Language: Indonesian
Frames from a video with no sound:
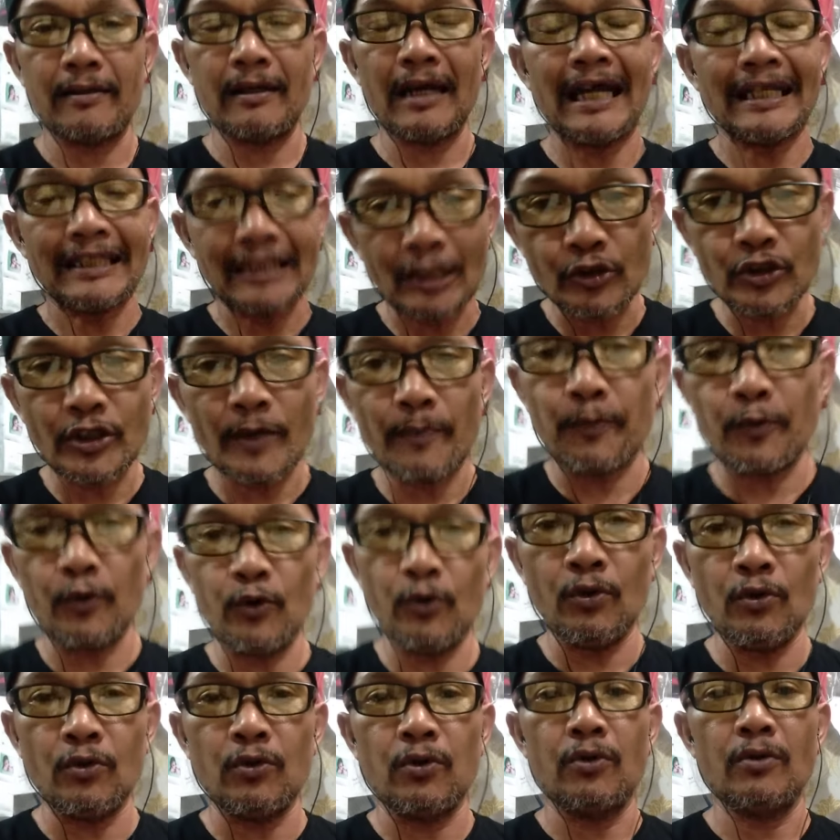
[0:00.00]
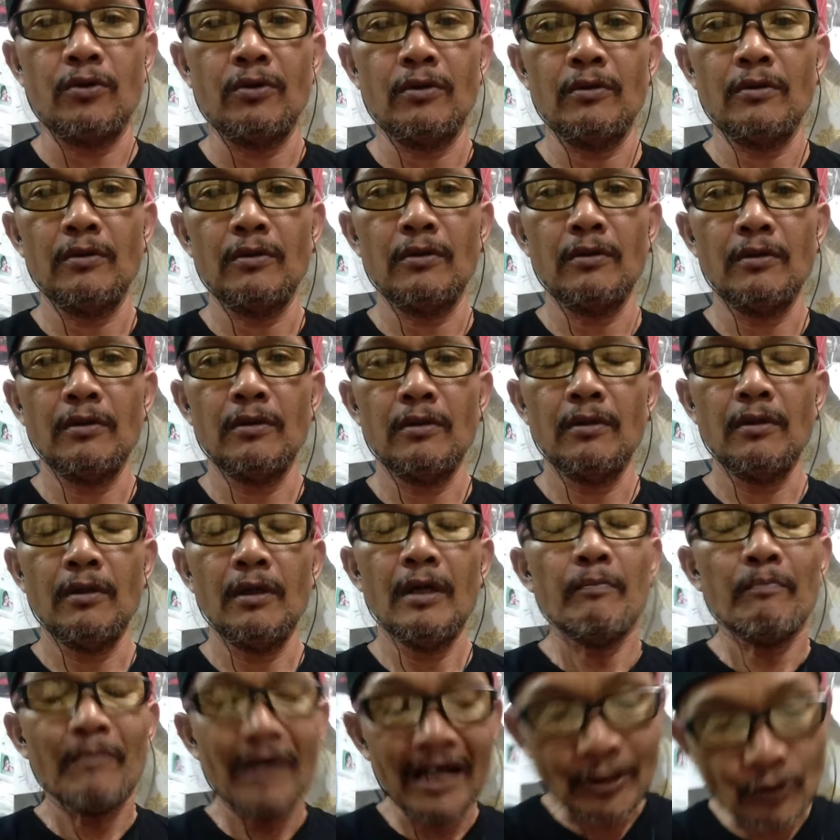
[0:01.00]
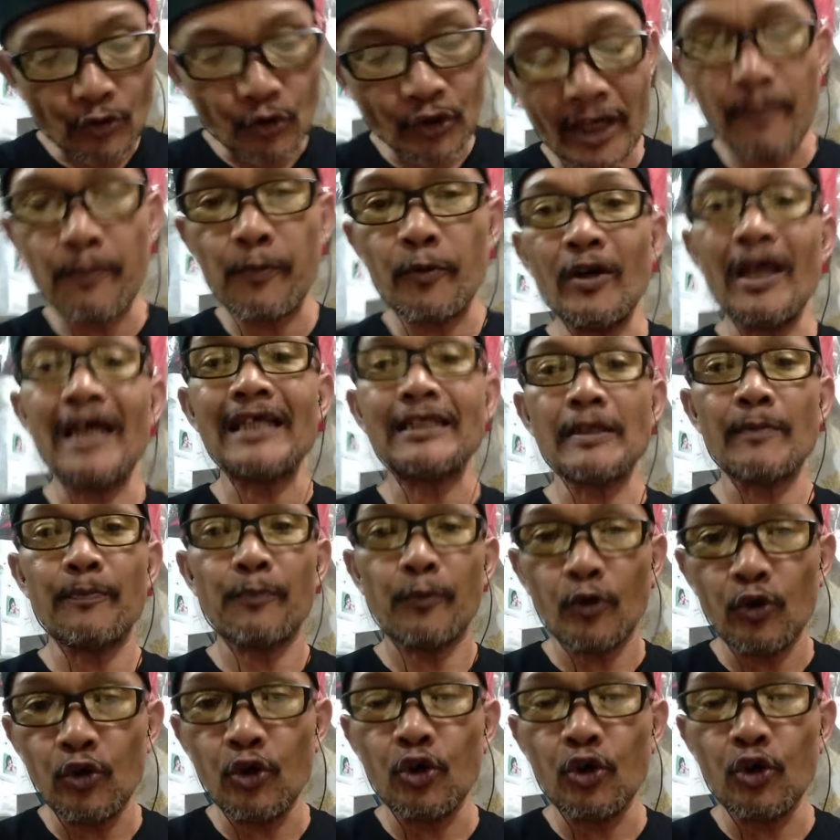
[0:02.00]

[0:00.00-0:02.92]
atau 10. Masuki pula 10